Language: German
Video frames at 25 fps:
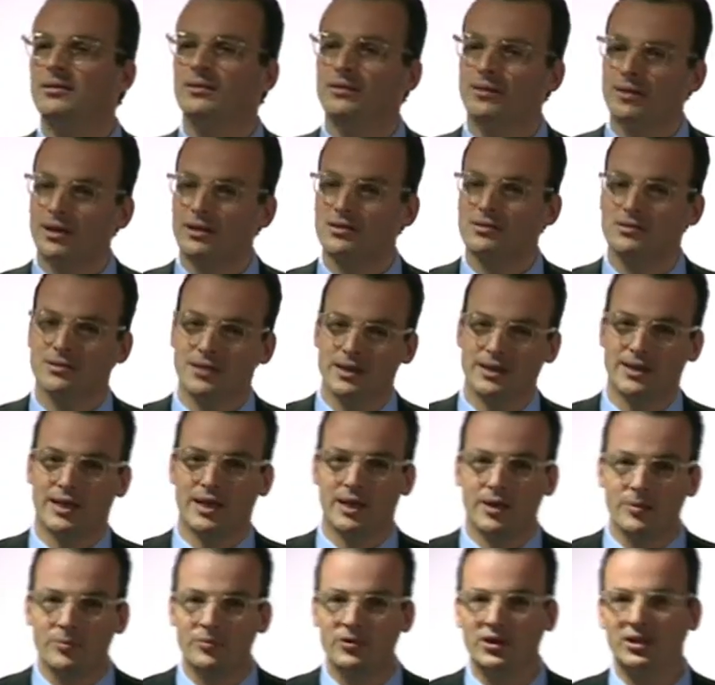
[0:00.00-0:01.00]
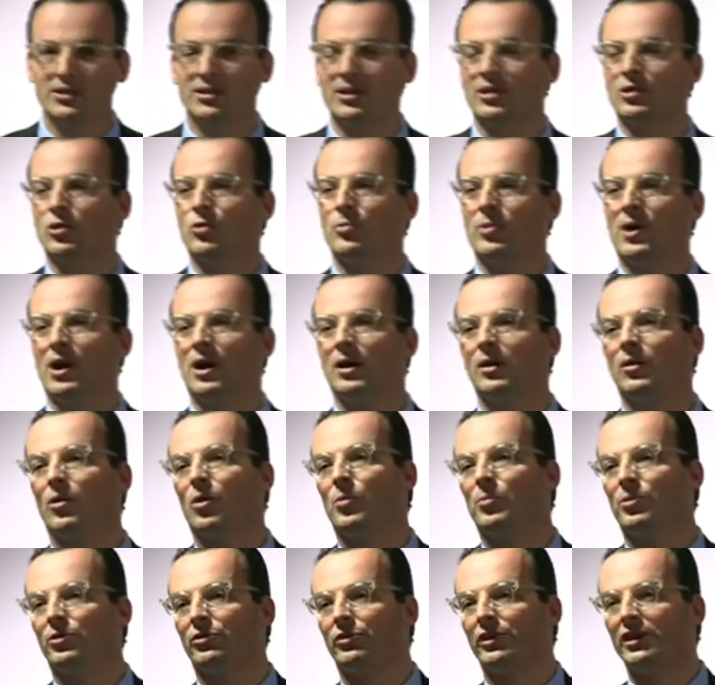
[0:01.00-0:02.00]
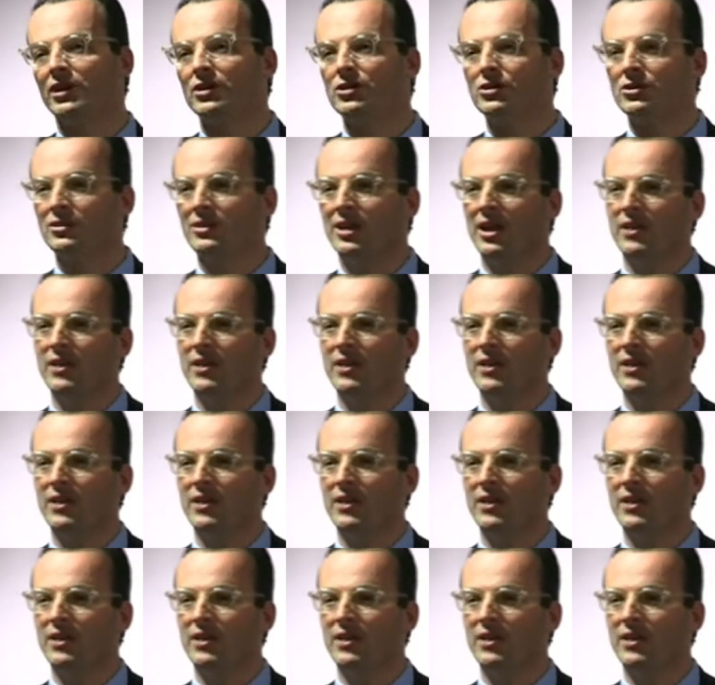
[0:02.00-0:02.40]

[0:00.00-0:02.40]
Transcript: das Gegebene, die globale Operation